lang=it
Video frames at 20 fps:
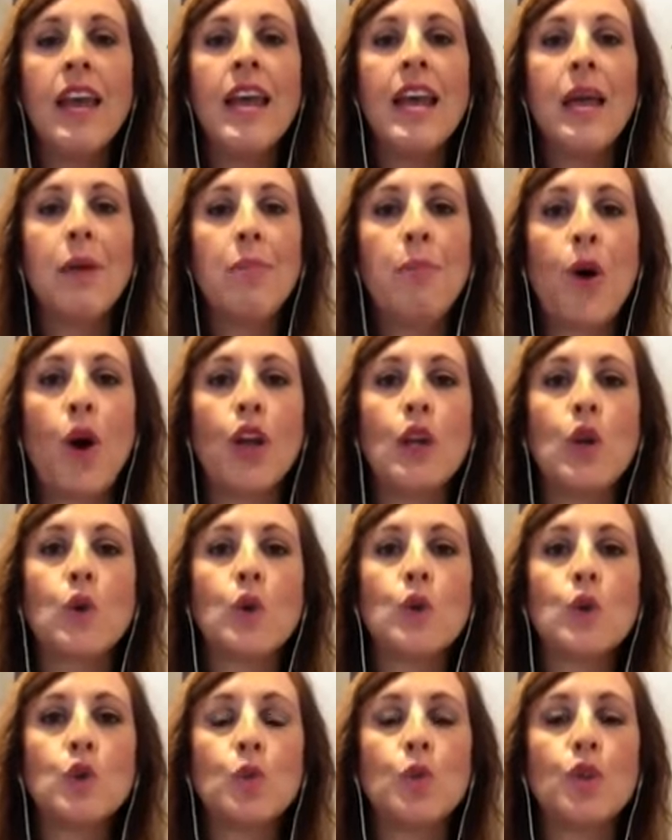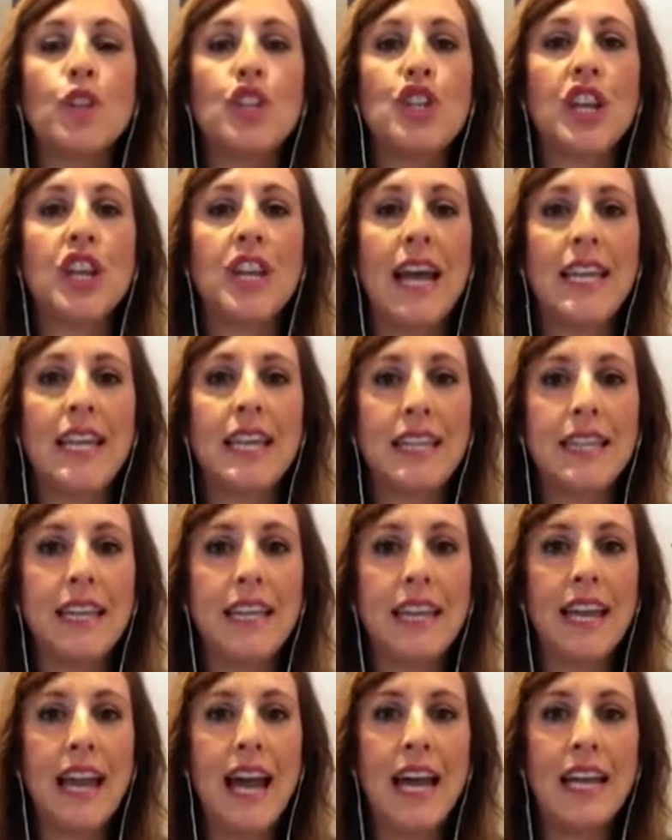E poi il consumo di cereali
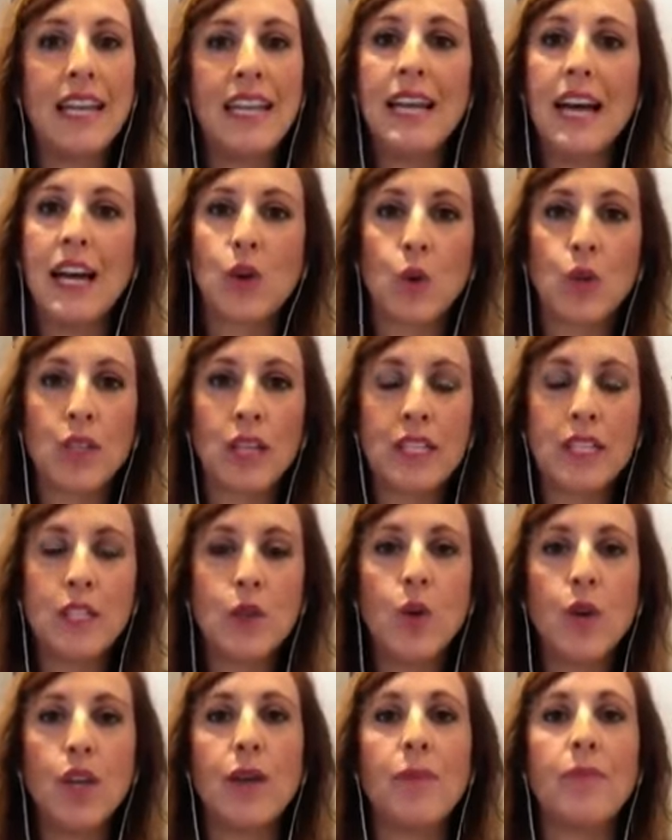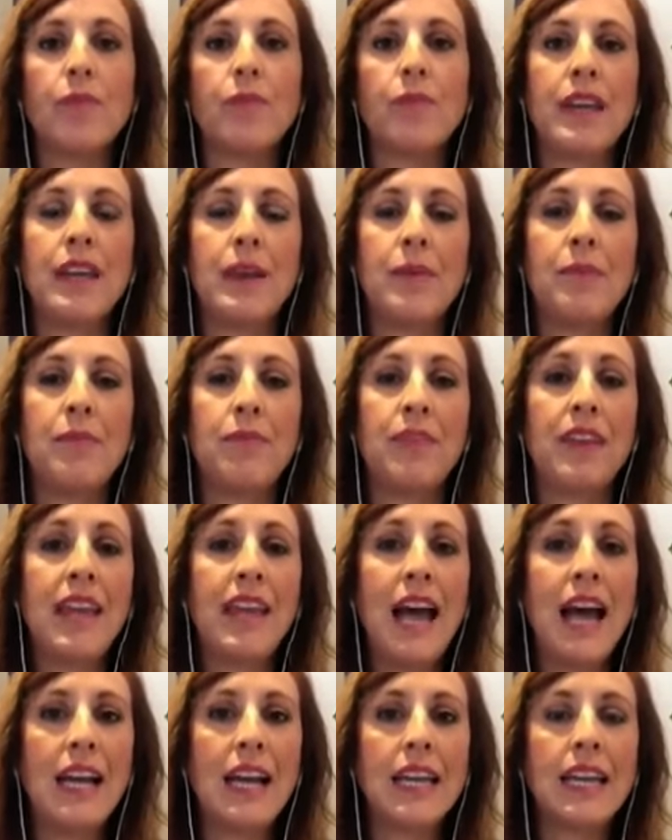integrali a rotazione eh,
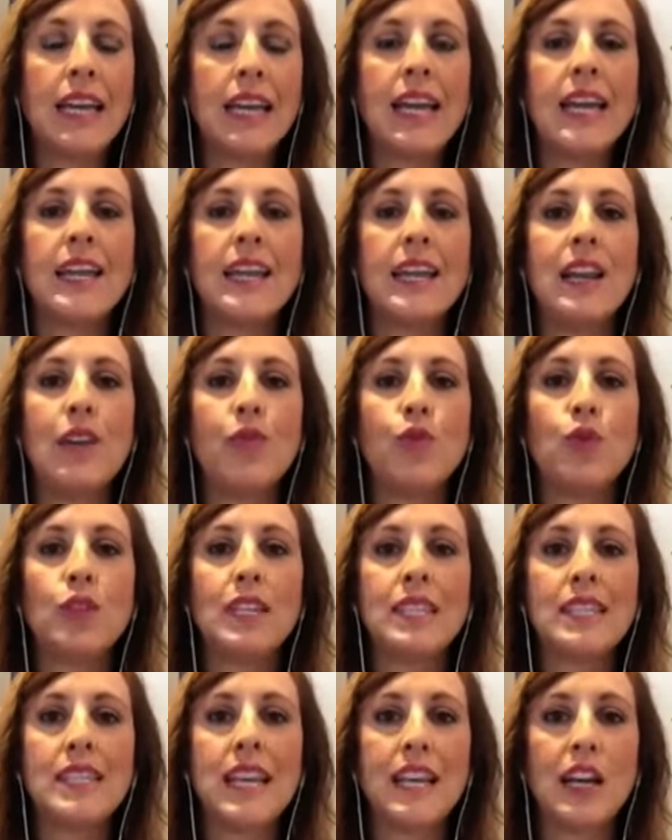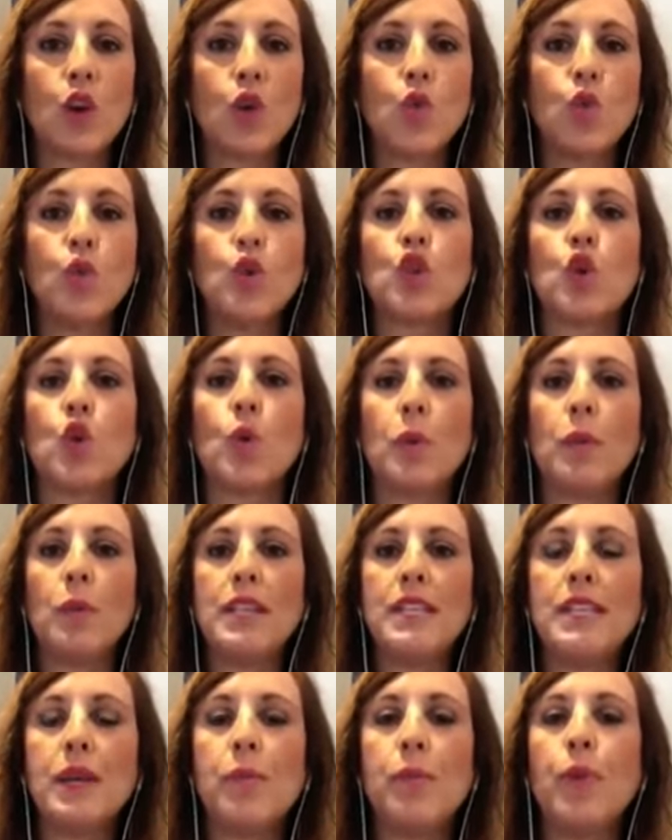e anche la frutta secca a guscio, come per
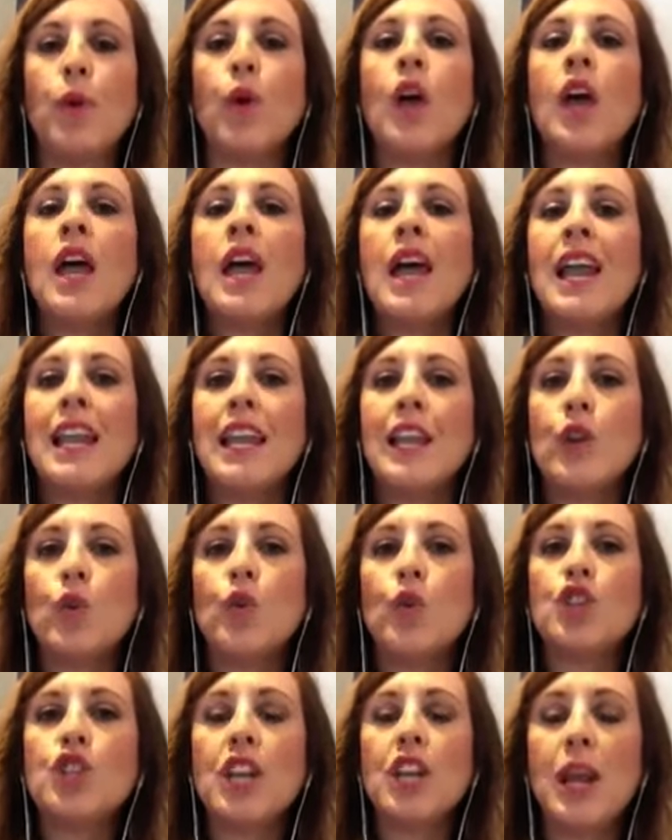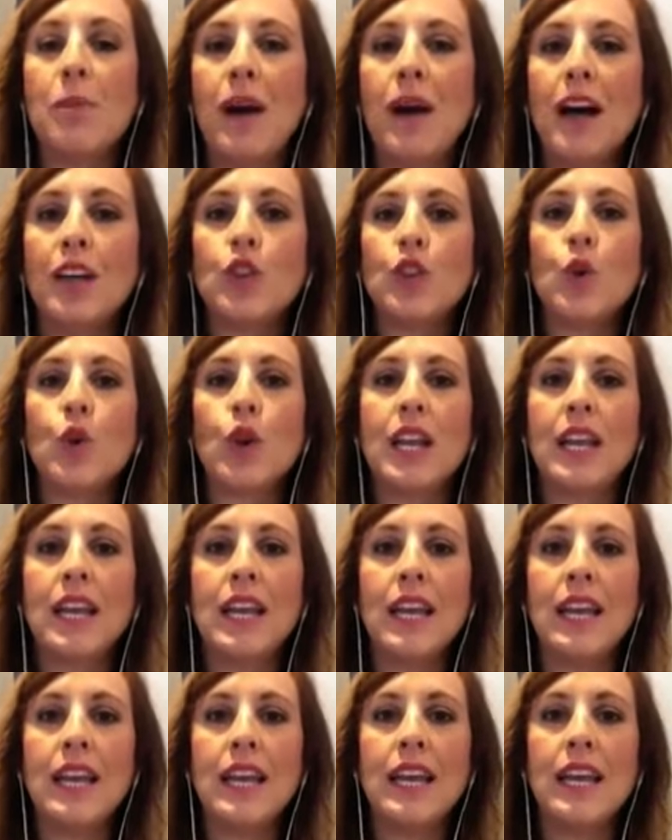esempio le noci, le mandorle
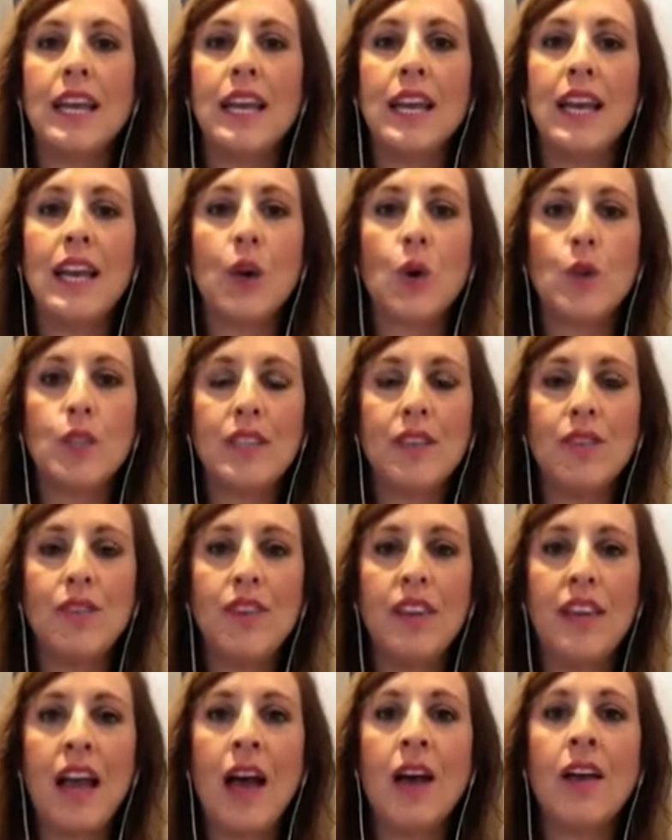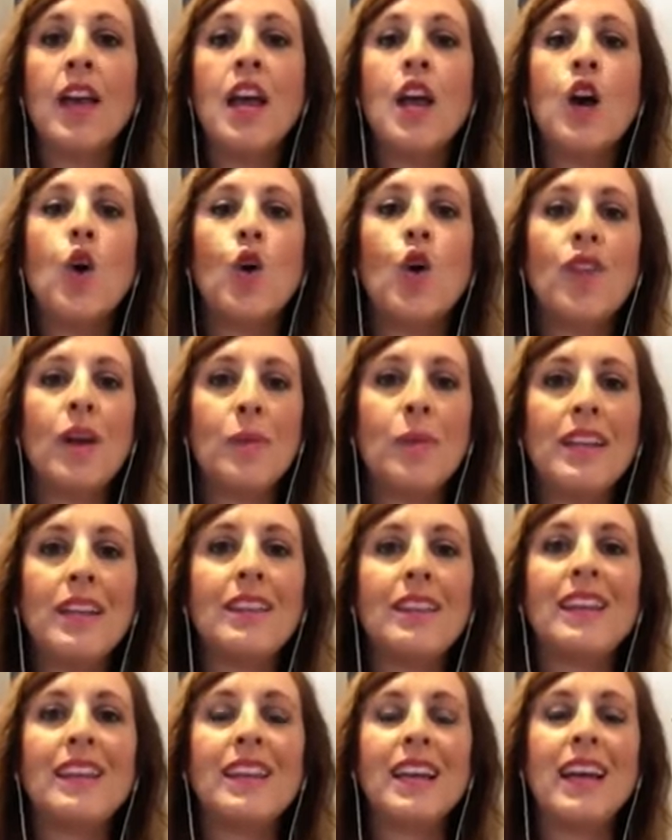eh, e così certo. via.
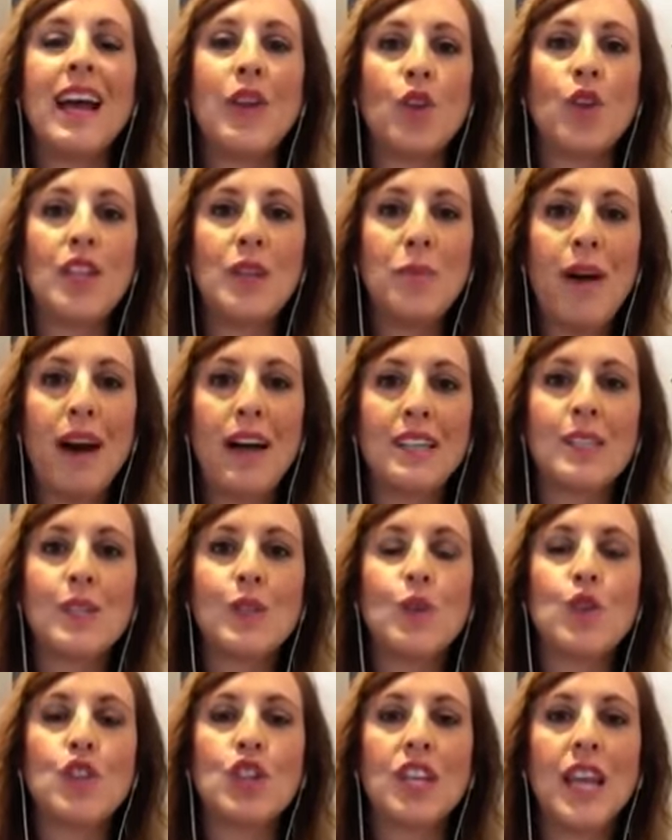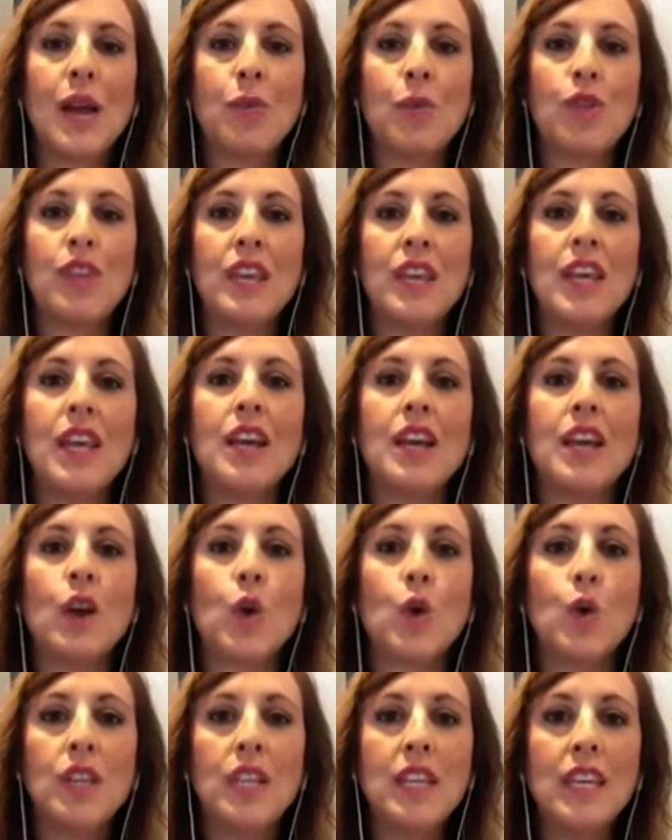Ovviamente ad ogni pasto cerchiamo di eh,
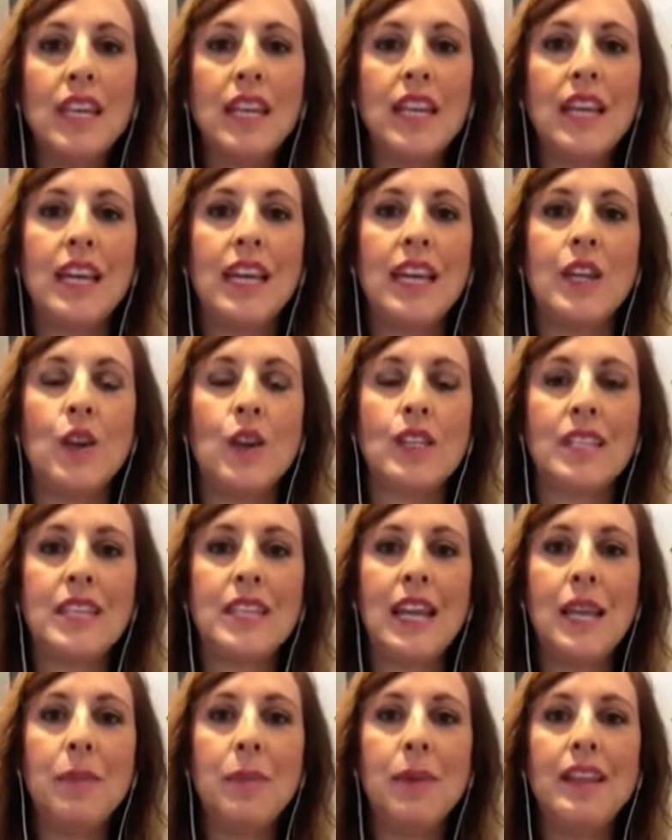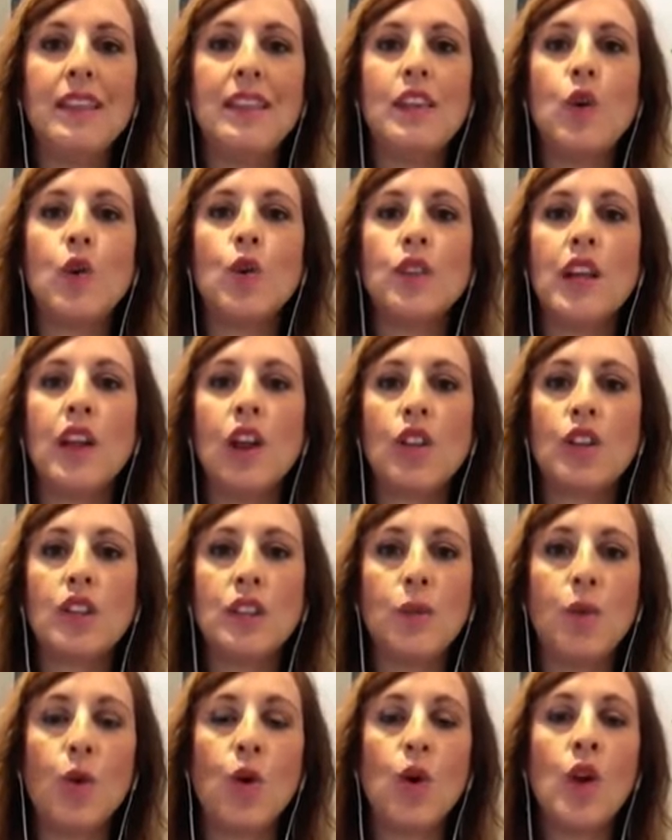condire i nostri alimenti con
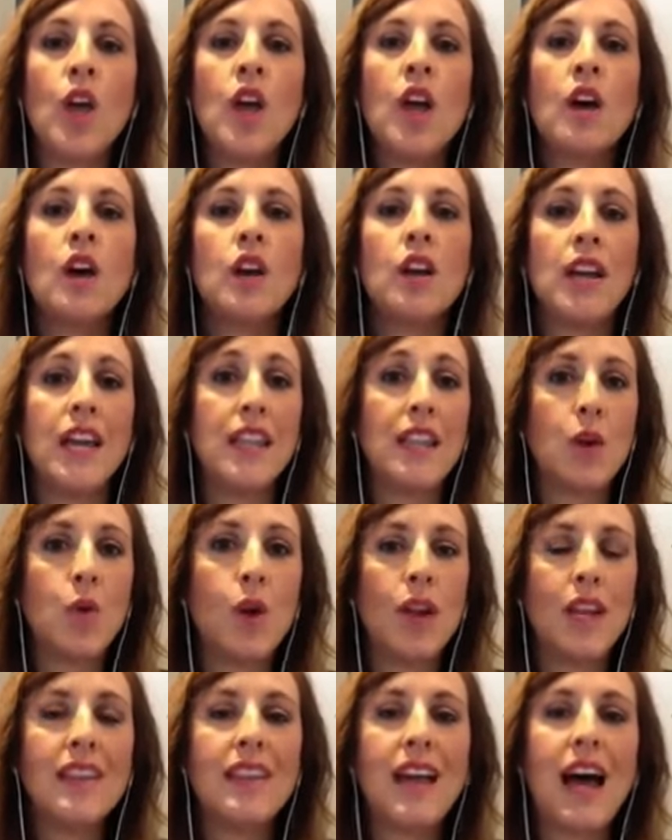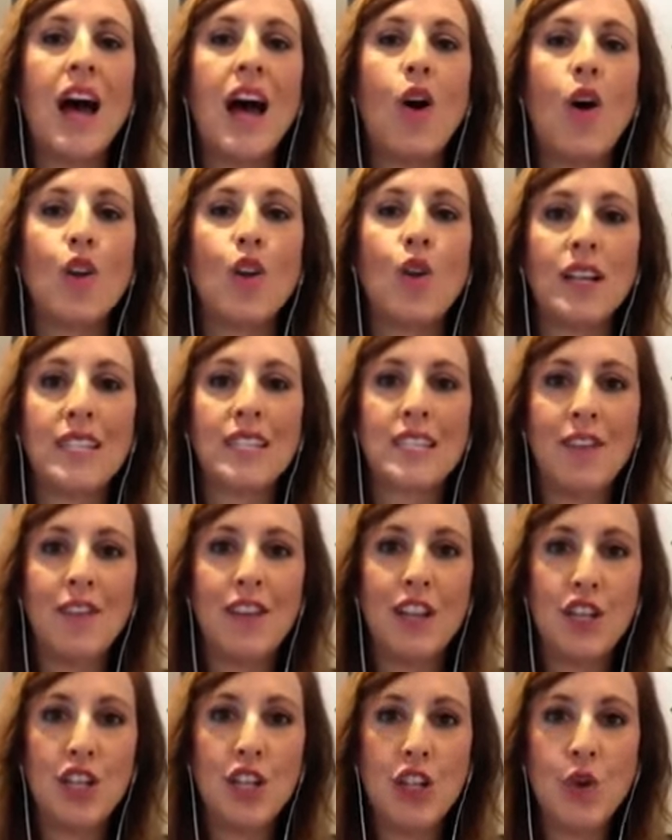dell'ottimo eh, e di qualità olio
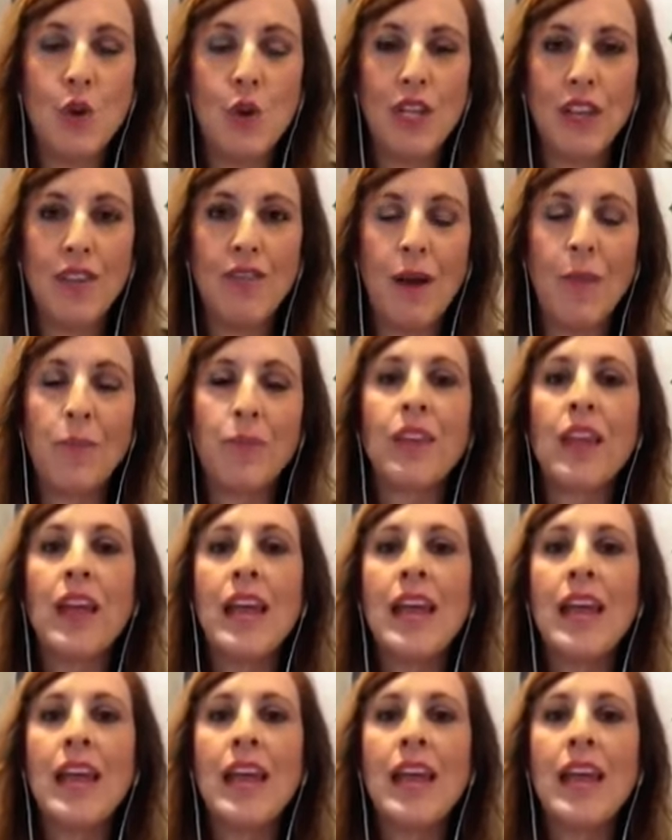extravergine di oliva.